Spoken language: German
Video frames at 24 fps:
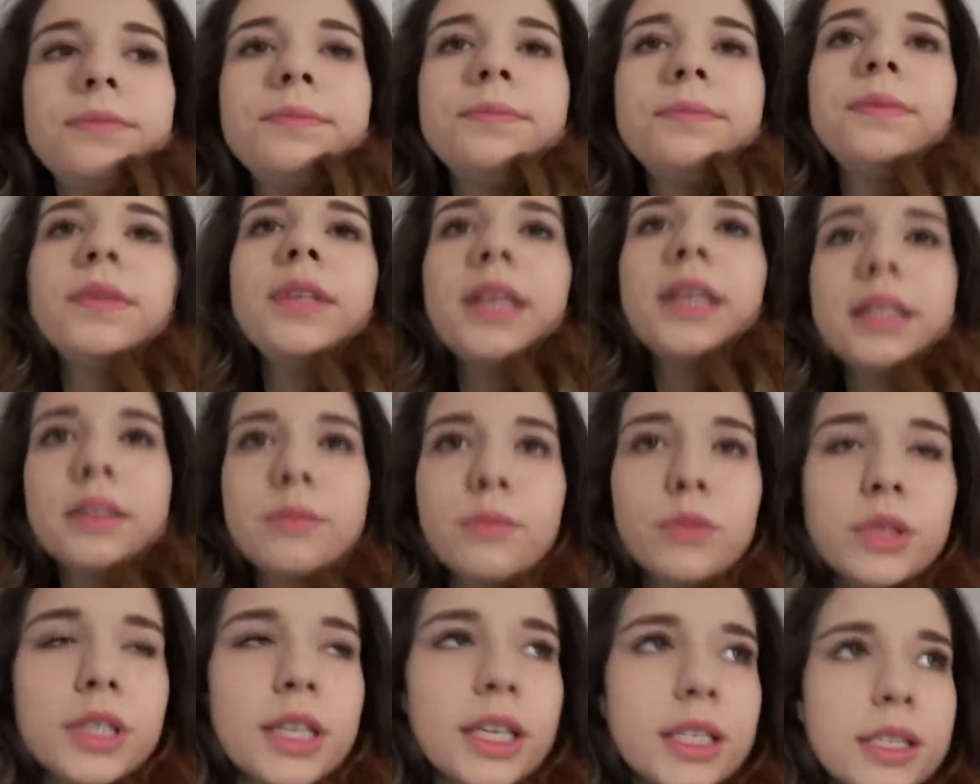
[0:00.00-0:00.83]
jetzt
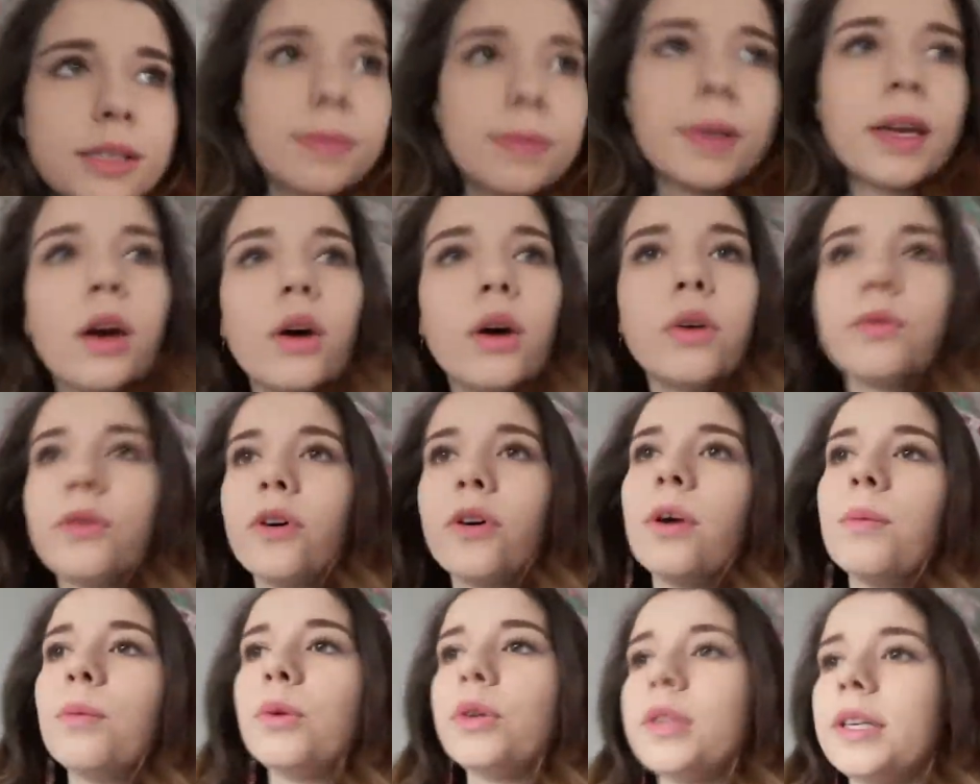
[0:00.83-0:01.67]
muss ich erstmal
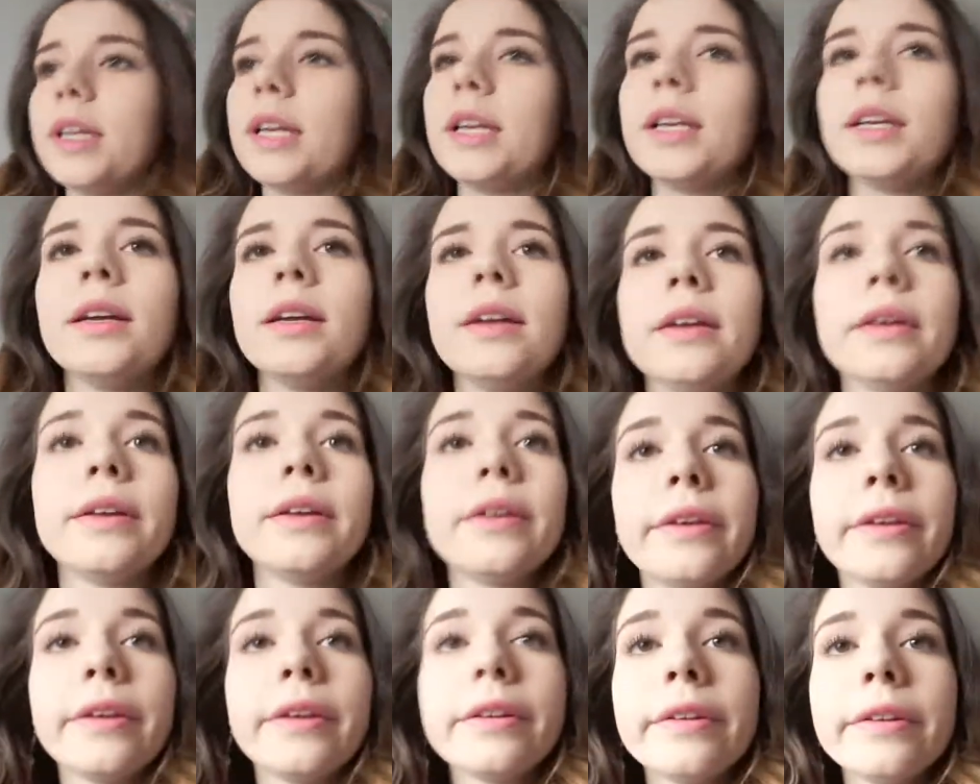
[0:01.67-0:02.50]
aufräumen und dann äh,
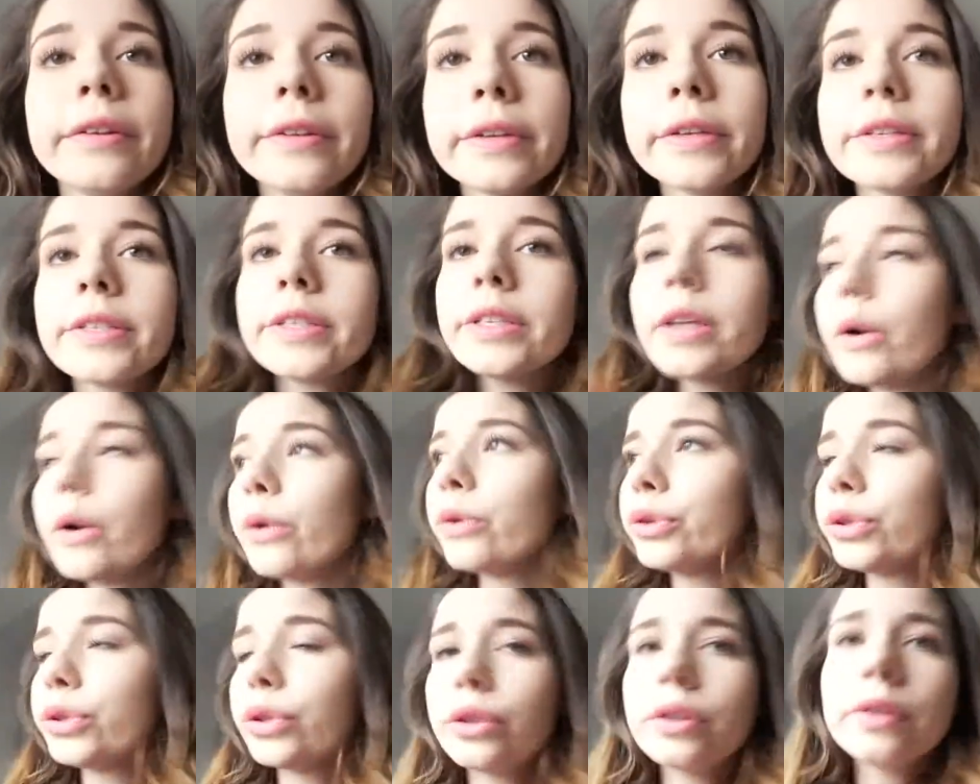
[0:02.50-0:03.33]
geht es auch
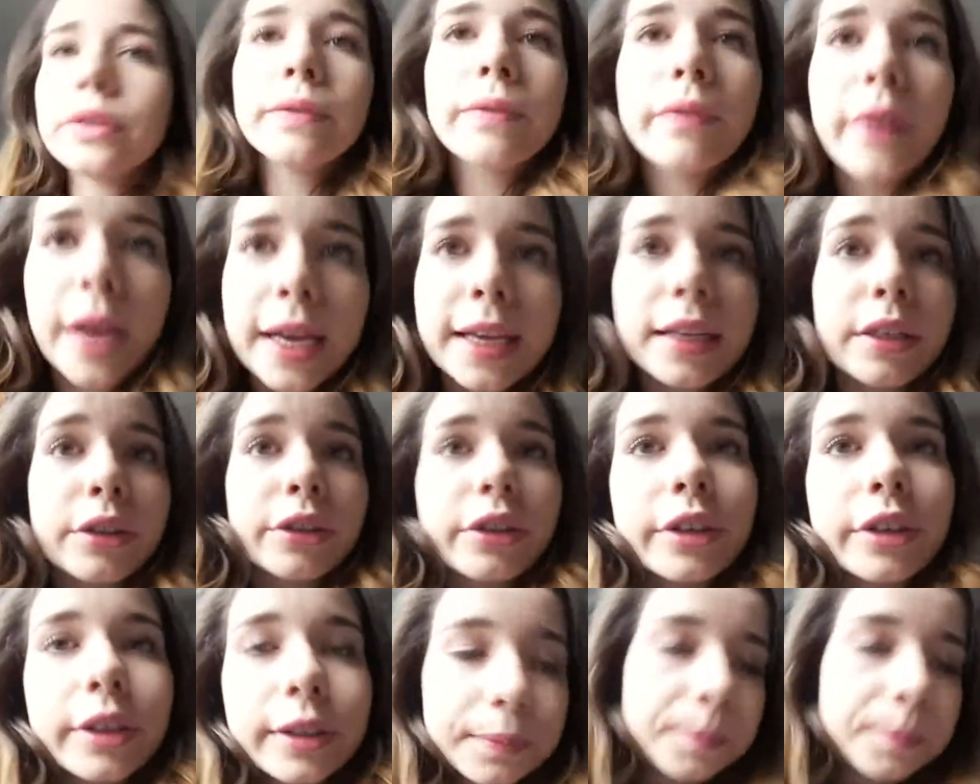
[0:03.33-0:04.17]
schon weiter.